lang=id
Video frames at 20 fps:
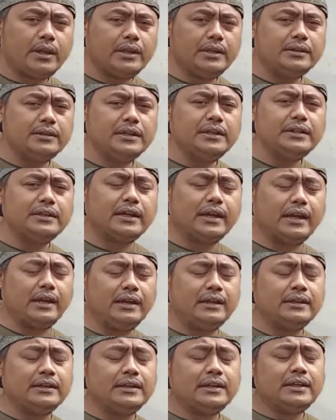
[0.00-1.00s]
Intinya
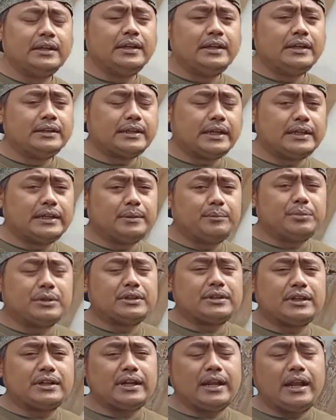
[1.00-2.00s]
dari
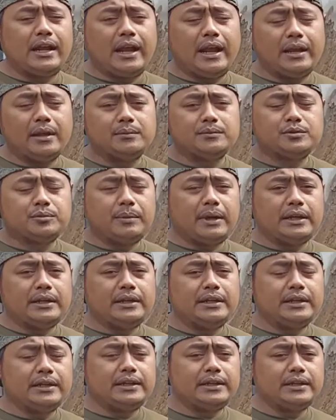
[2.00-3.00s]
beternak ayam Cemani
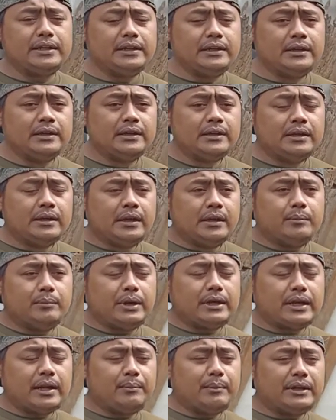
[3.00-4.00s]
ini
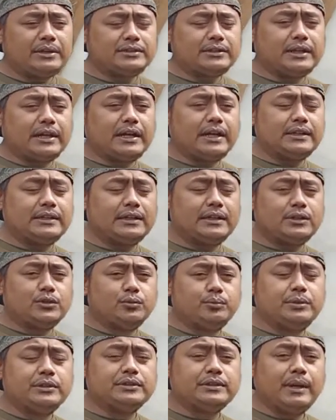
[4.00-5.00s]
para masyarakat di Kedu
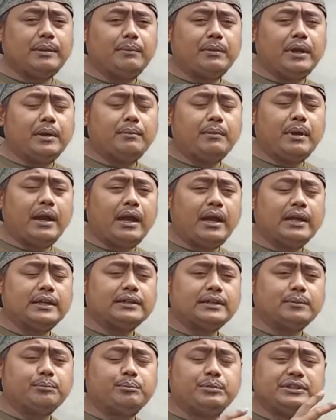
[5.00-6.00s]
bisa mengembangkan
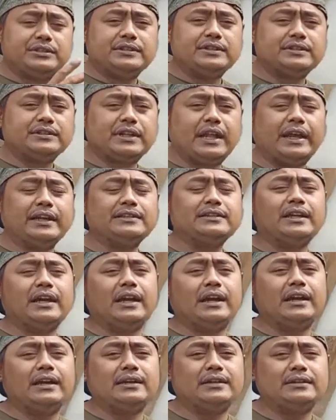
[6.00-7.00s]
ke bisnis lainnya.
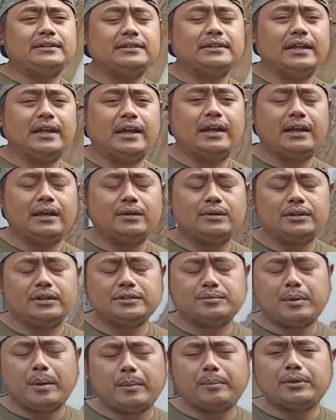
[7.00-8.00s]
Nah, oleh
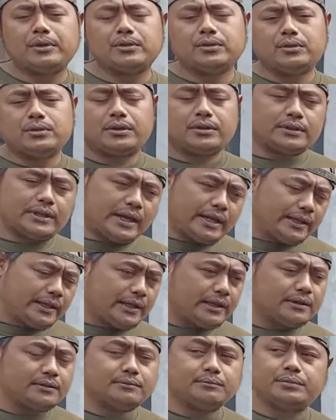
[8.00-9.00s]
sebab itu kita
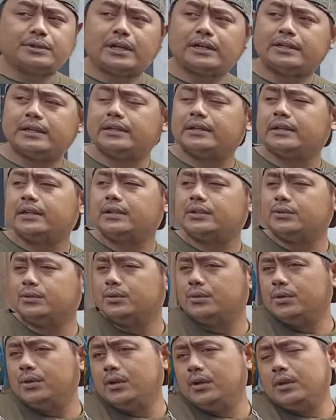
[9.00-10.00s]
yang berada di
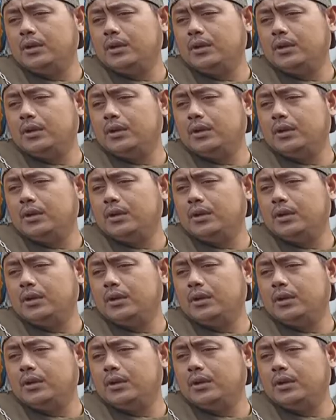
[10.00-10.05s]
Kedu